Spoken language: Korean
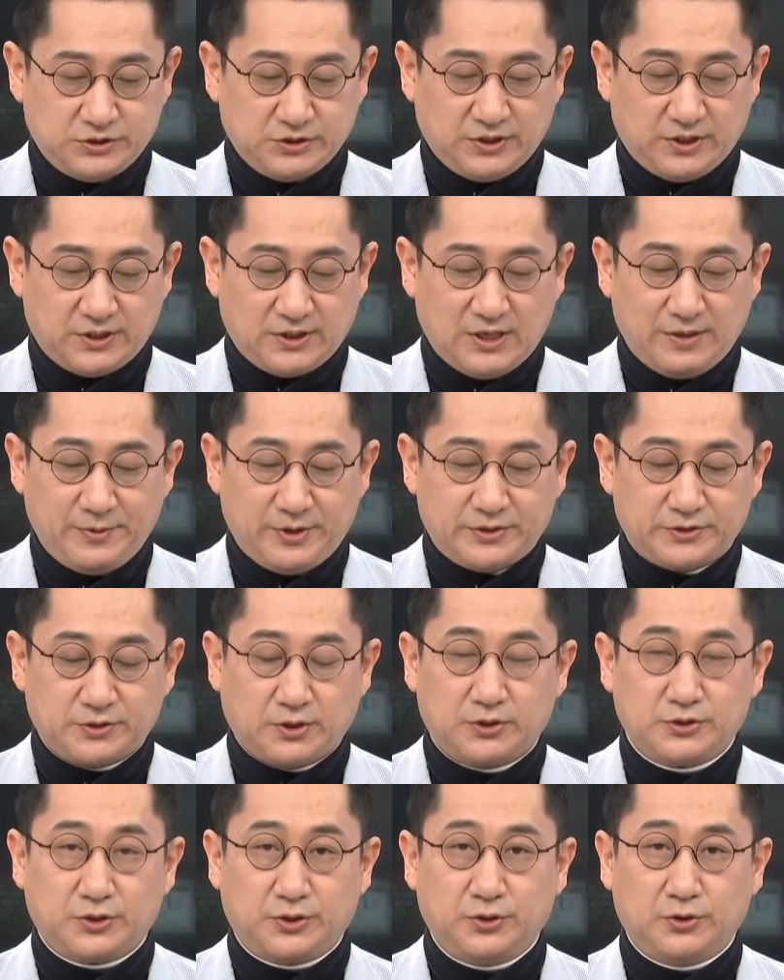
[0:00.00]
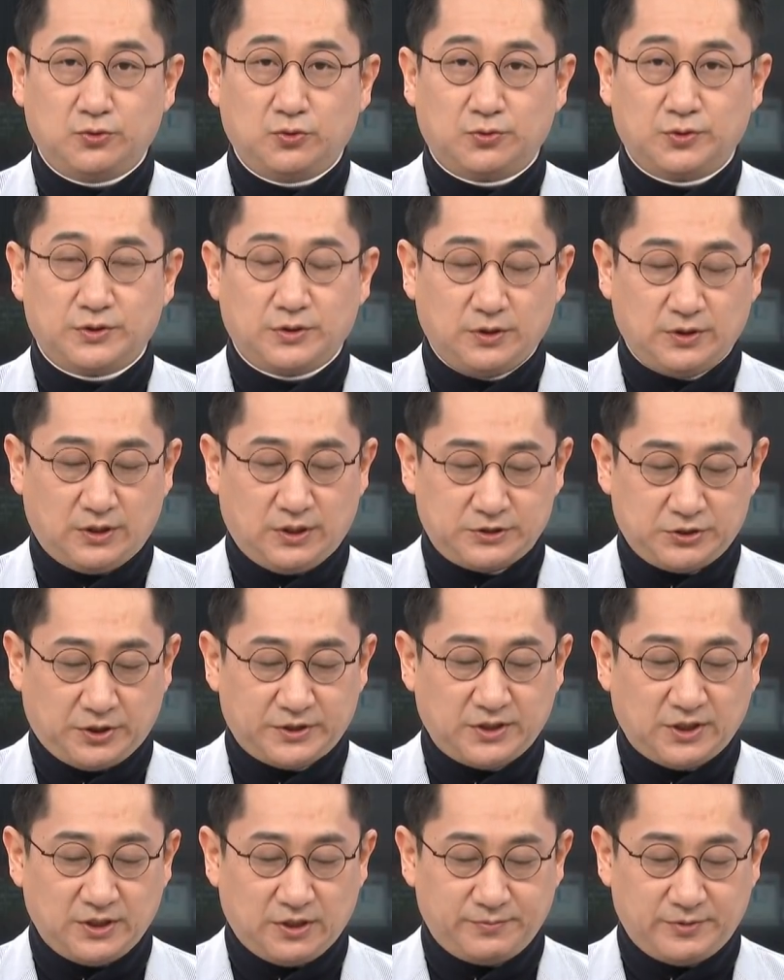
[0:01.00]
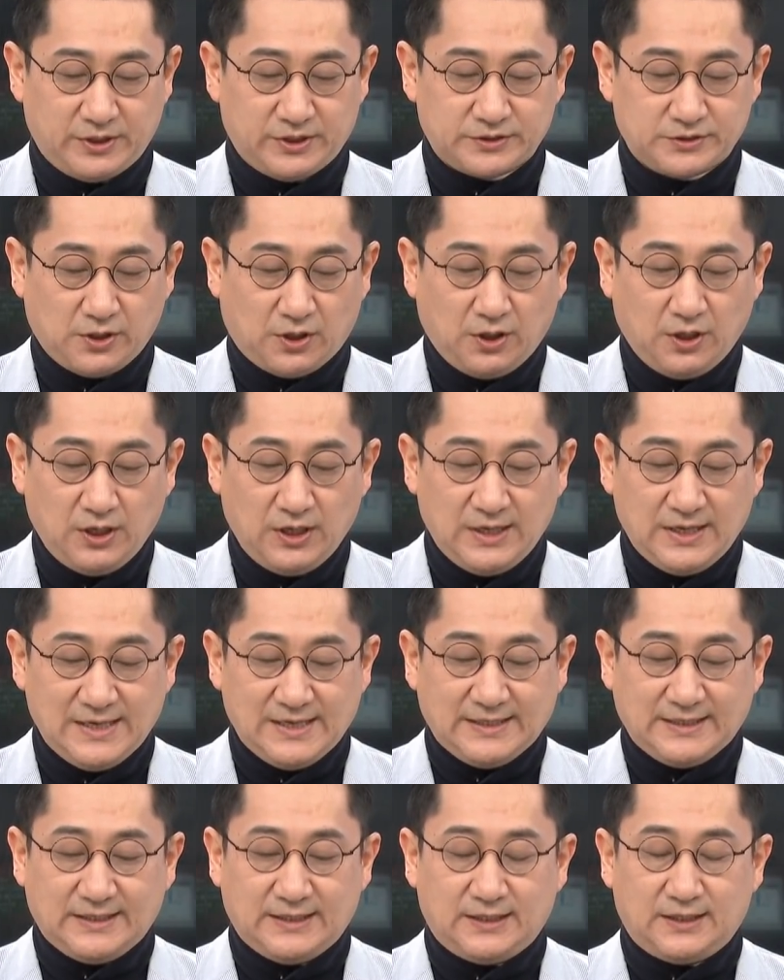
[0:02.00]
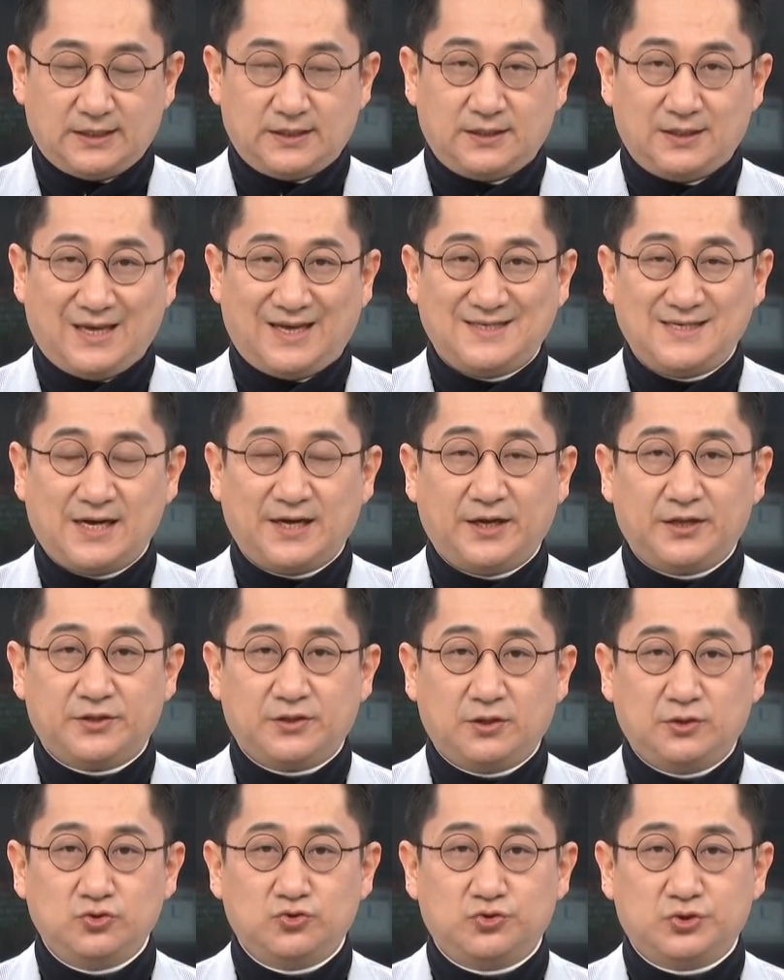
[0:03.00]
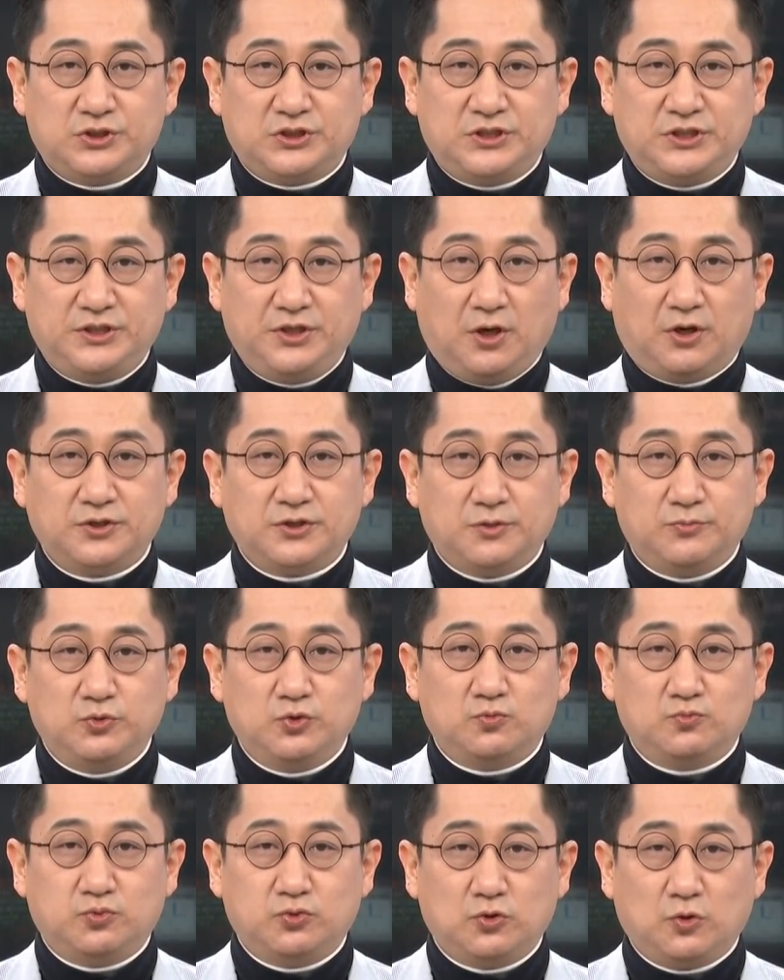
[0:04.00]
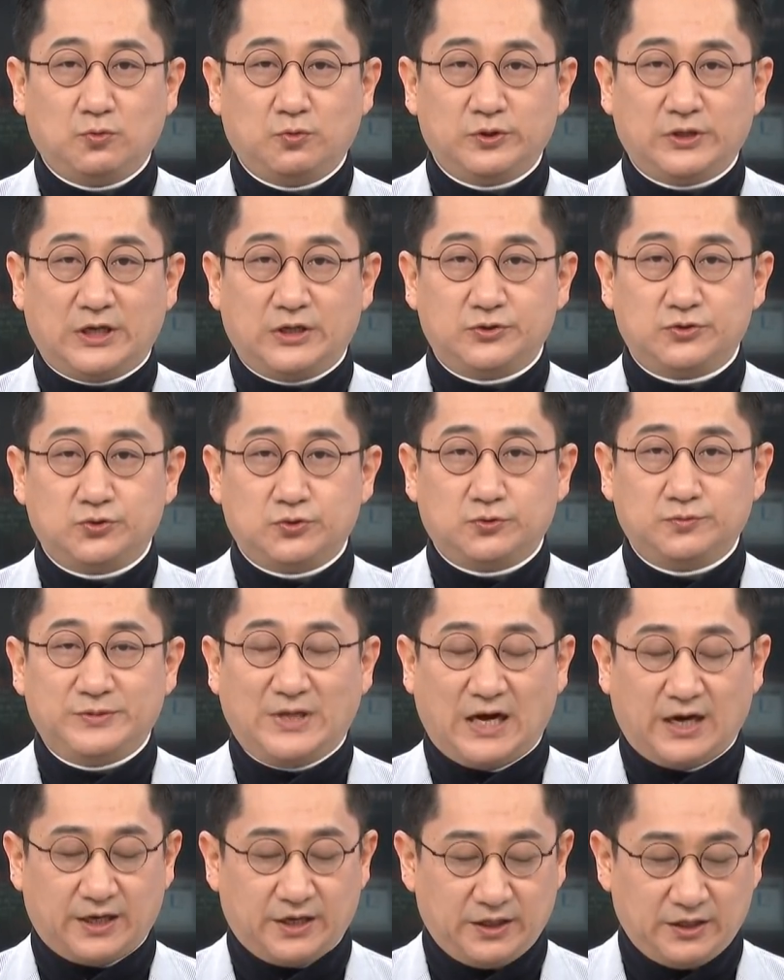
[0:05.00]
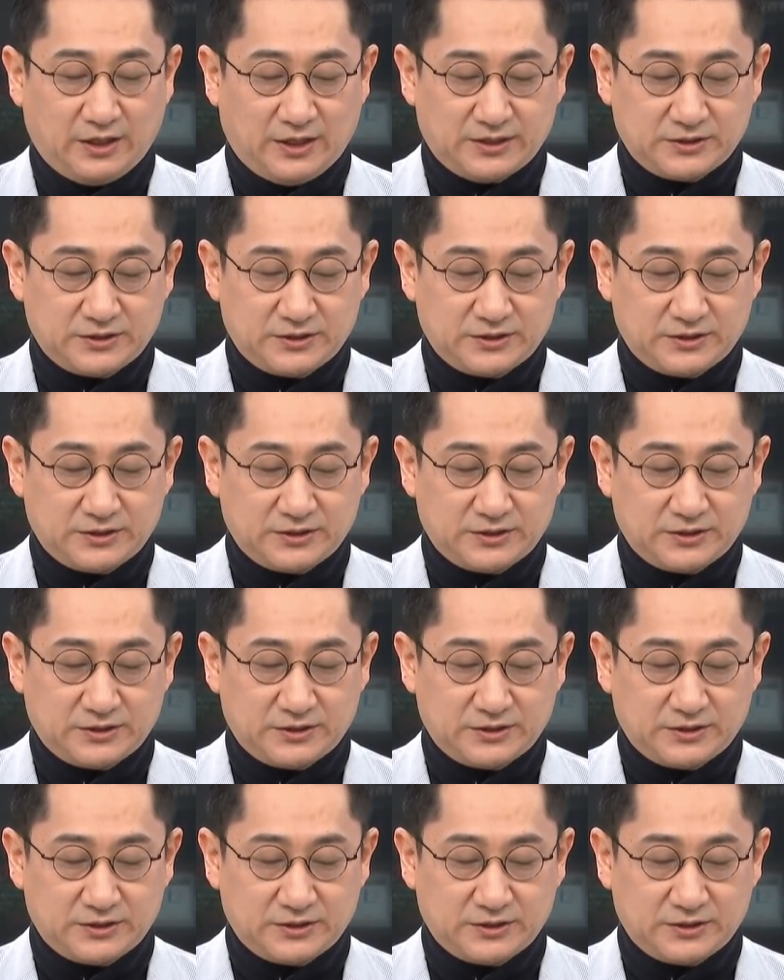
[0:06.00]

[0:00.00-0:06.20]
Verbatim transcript: 증가를 하면서 전년 동, 어, 전달 대비해서 이 예상했던 수치인 0.6%보다는 조금 낮게